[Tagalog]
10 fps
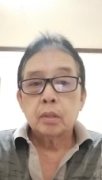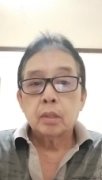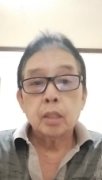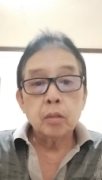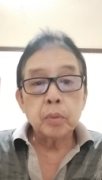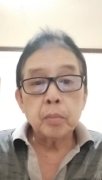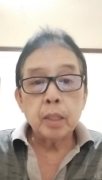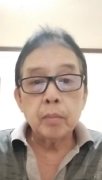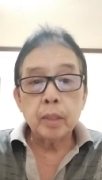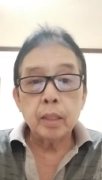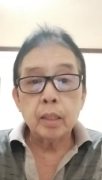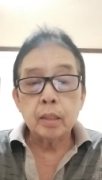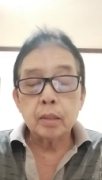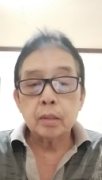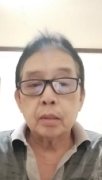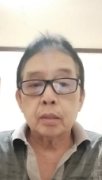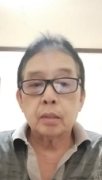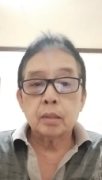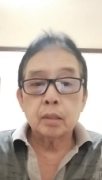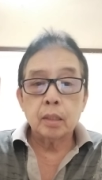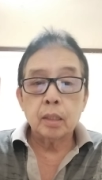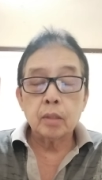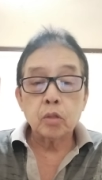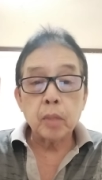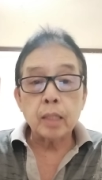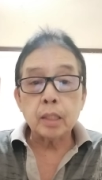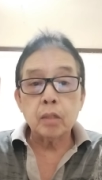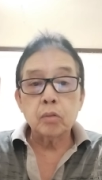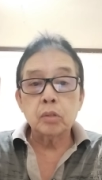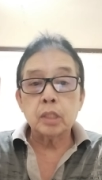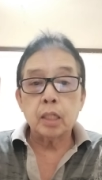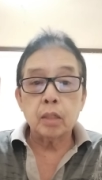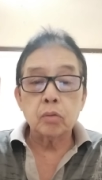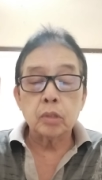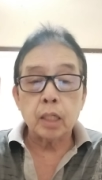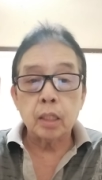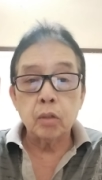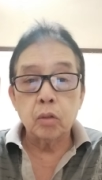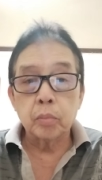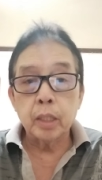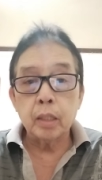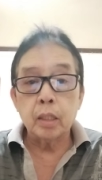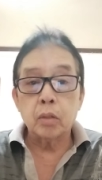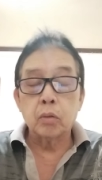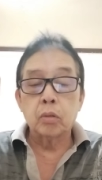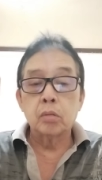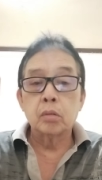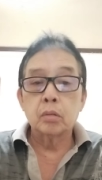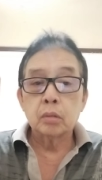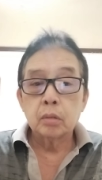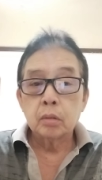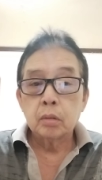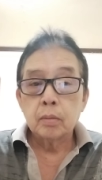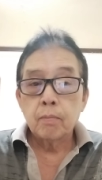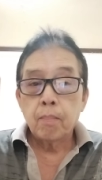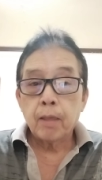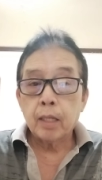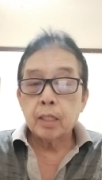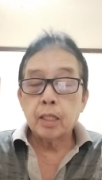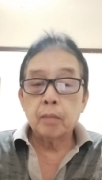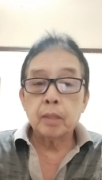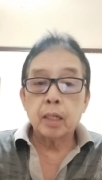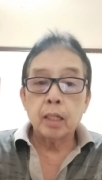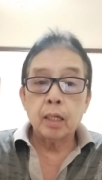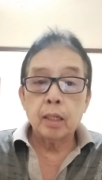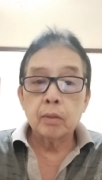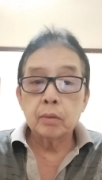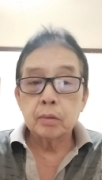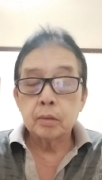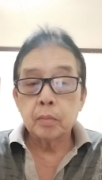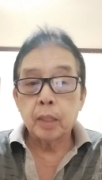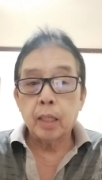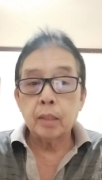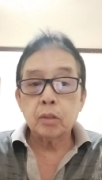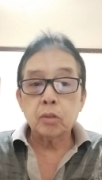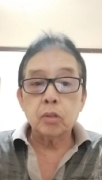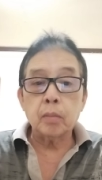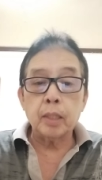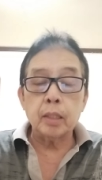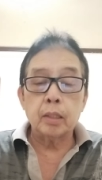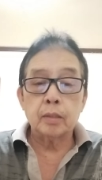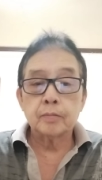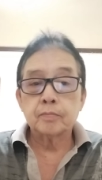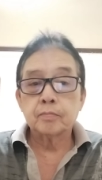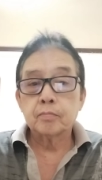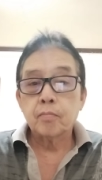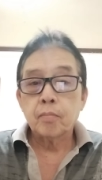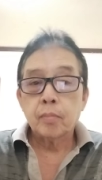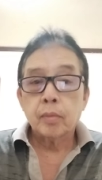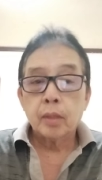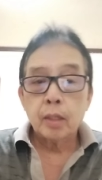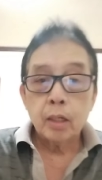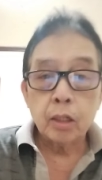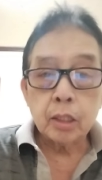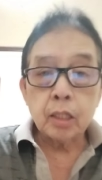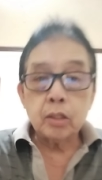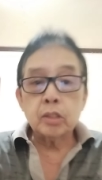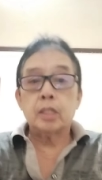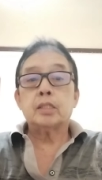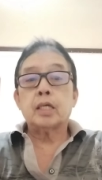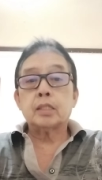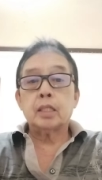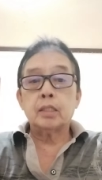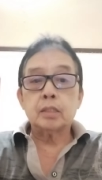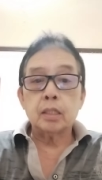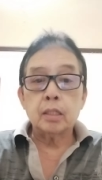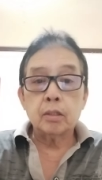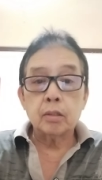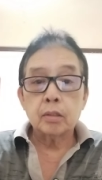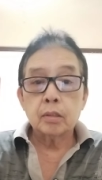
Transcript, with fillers: Yan ang problema eh. Ah, tumatanaw ho sila ng utang na loob kay Digong. Yan din nila magalaw. Di ba? Totoo naman eh. Oh, tignan niya si His Excellency. Oh.